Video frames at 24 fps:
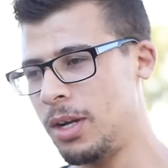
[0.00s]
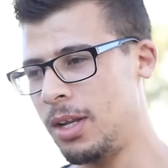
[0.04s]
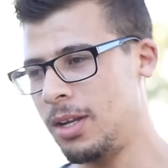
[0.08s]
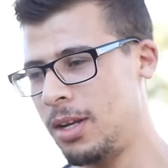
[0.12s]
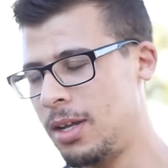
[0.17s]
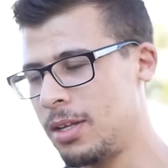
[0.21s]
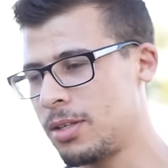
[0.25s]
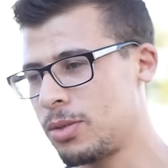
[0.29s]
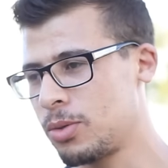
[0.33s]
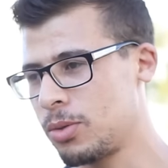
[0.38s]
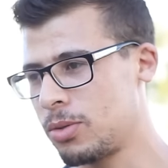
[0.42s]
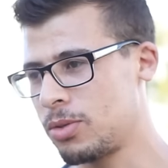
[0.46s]
على
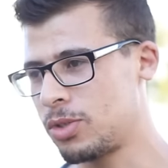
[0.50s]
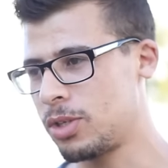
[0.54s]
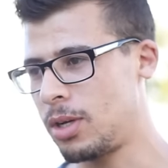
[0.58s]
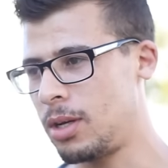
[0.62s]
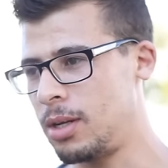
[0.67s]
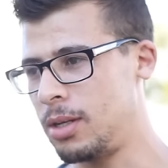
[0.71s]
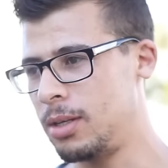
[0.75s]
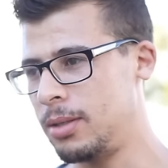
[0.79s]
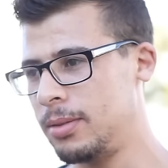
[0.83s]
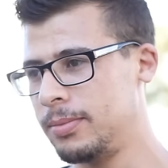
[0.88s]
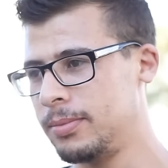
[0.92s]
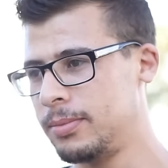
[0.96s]
نصوت ان شاء
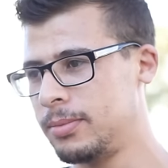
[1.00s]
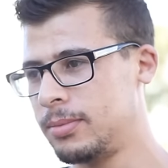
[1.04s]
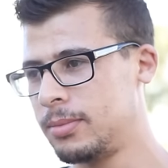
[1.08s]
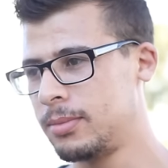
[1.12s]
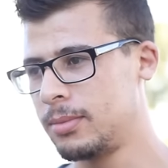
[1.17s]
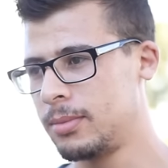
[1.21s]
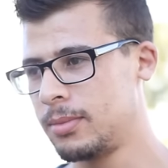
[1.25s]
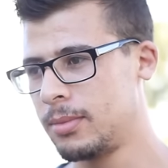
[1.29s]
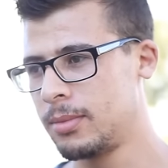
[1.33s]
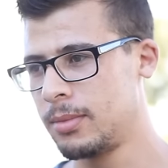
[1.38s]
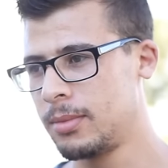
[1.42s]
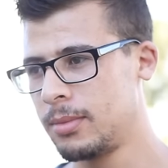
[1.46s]
الله
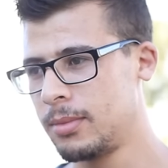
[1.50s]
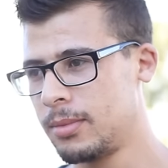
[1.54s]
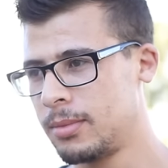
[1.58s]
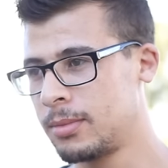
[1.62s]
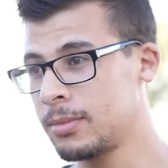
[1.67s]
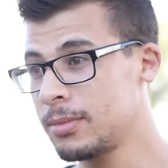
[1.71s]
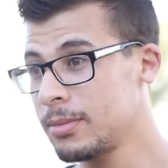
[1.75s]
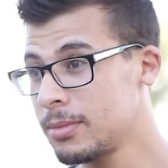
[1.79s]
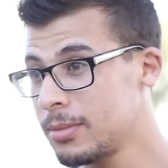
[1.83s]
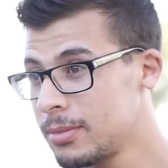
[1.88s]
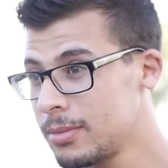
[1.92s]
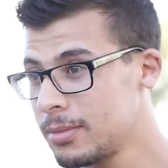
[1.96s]

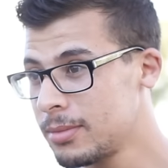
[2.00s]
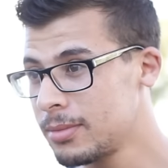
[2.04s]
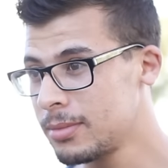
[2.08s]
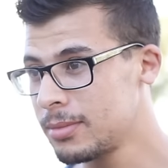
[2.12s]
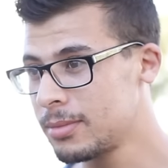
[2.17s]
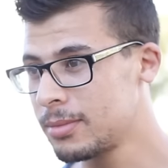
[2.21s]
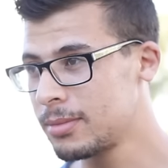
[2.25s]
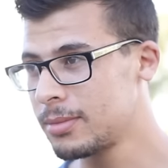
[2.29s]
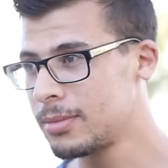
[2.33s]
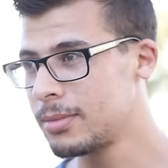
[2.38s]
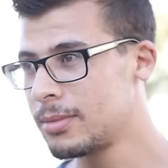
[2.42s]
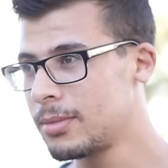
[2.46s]

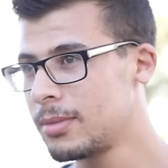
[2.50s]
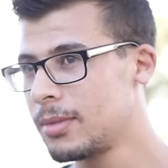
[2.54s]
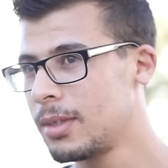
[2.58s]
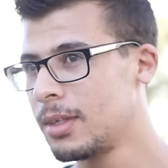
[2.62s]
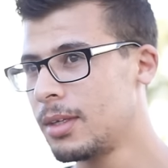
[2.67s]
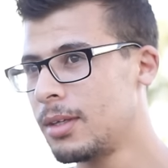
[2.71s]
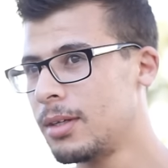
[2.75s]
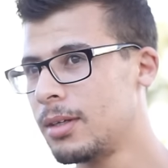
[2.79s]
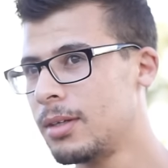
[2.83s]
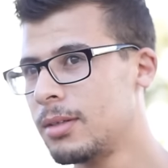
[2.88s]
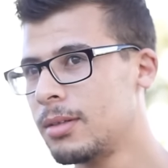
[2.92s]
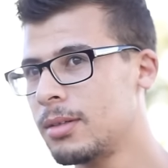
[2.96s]

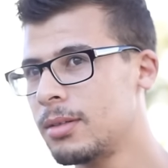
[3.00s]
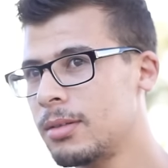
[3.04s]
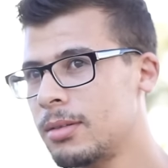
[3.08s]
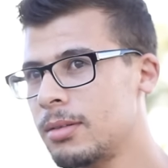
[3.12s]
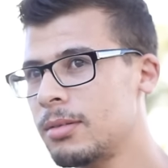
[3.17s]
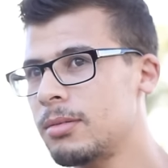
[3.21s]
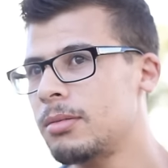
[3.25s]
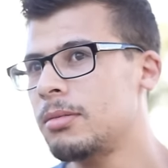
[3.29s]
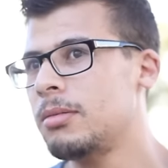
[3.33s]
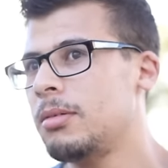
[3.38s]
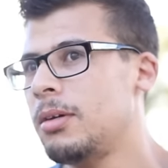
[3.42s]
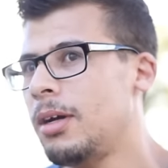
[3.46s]

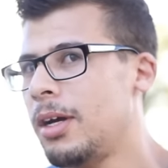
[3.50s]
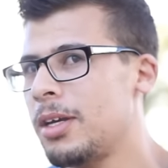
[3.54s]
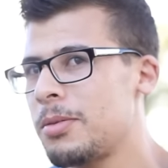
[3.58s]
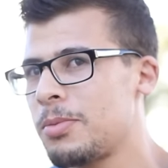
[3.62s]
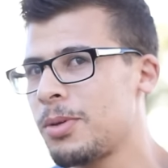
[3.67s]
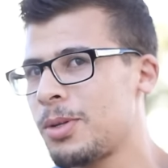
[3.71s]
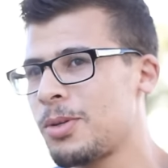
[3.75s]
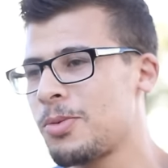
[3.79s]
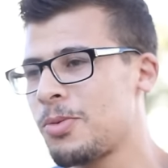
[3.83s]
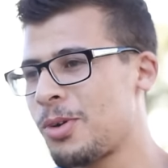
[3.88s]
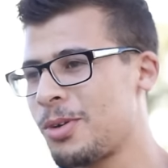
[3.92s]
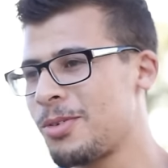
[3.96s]

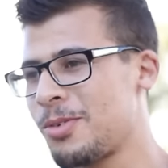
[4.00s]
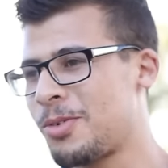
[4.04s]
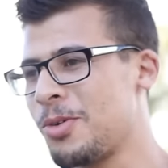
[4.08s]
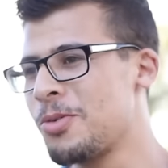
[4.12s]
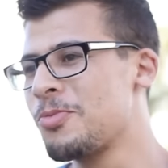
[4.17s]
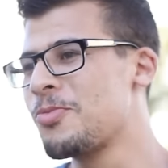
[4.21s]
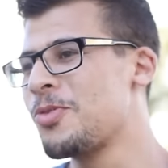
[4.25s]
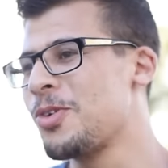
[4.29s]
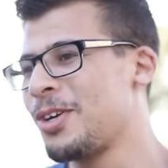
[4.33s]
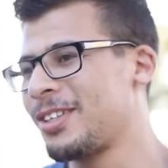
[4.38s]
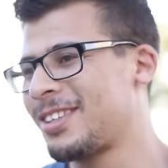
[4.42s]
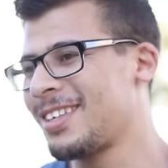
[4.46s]
حيت نكون
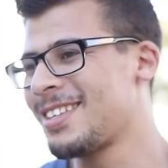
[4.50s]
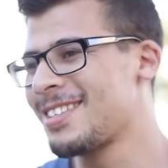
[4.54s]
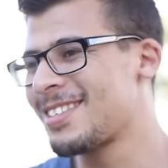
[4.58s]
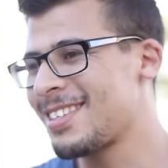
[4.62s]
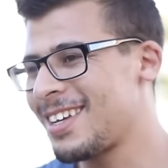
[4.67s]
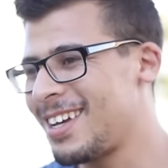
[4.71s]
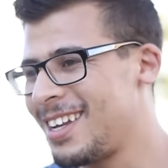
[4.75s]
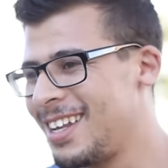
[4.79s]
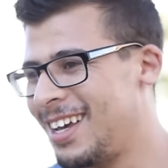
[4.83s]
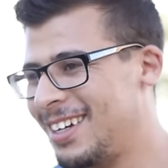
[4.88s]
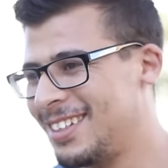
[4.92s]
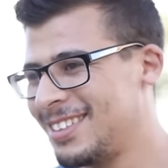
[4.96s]
مواطن
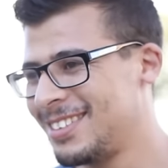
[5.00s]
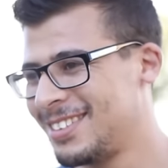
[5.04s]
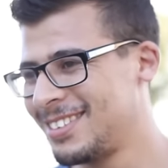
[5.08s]
صالح